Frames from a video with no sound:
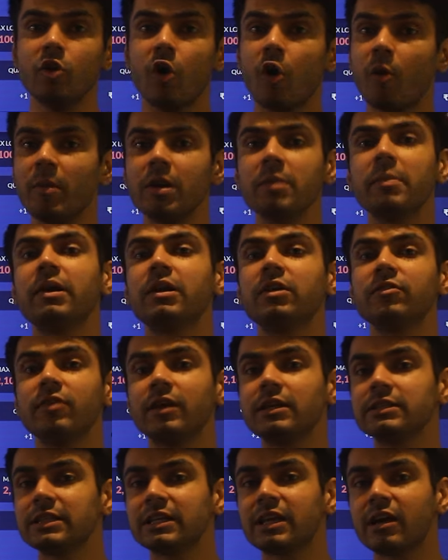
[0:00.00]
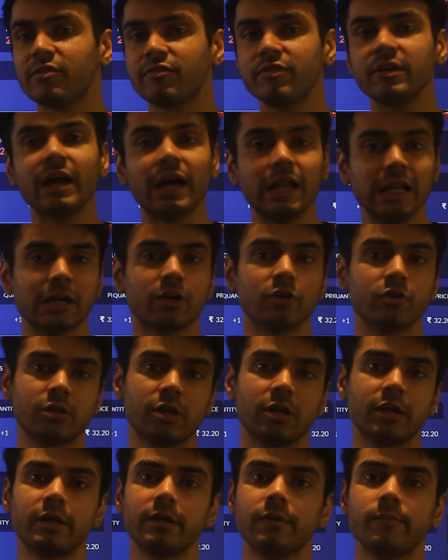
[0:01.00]
नॉर्मल बटरफ्लाई से काफ़ी अलग
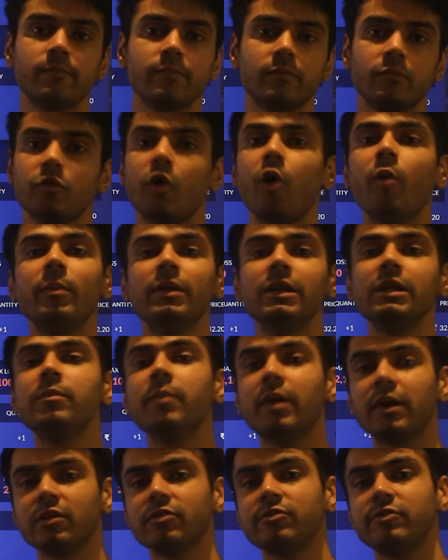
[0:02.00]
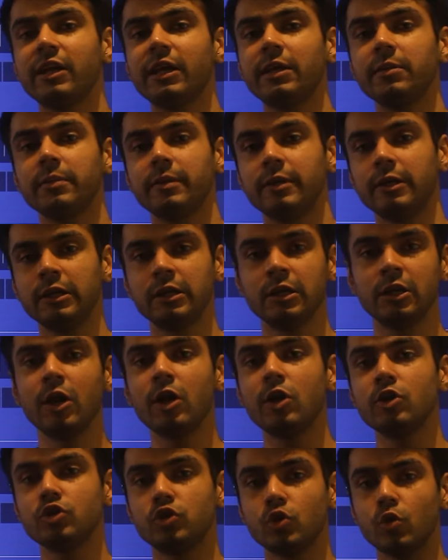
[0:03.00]
होता है नॉर्मली बटरफ्लाई में
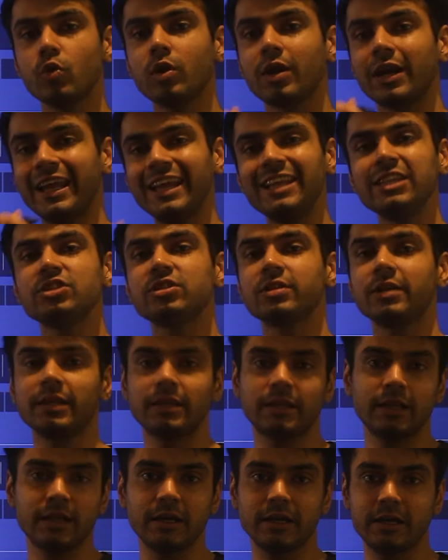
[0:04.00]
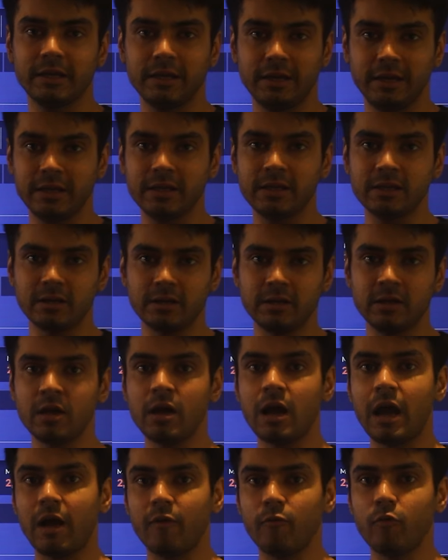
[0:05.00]
जो रेंज रहता है एक
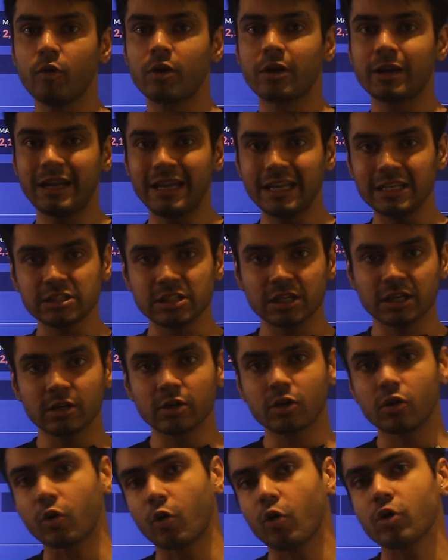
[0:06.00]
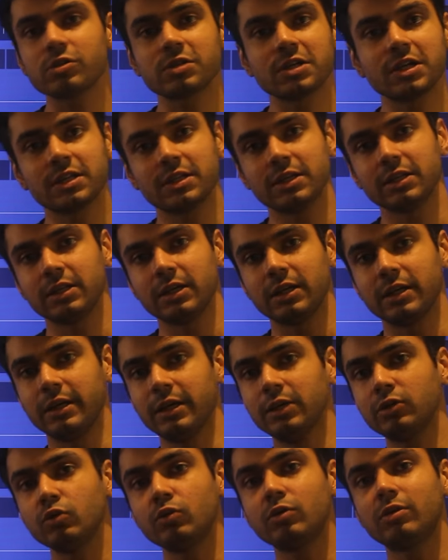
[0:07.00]
वो रेंज अगर क्रॉस कर देता
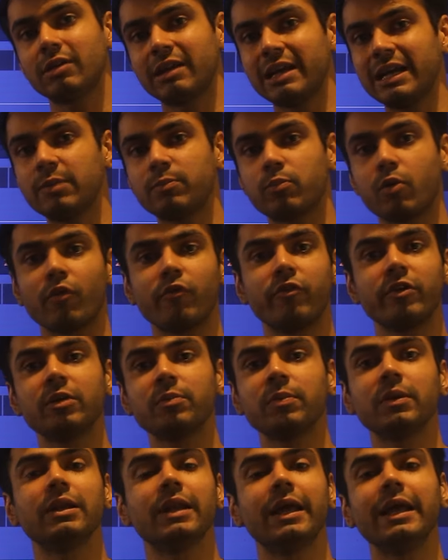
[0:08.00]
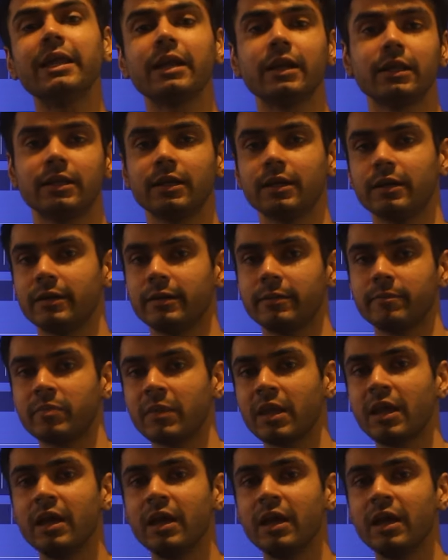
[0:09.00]
है तो ट्रेड प्रॉफिटेबल नहीं रहता है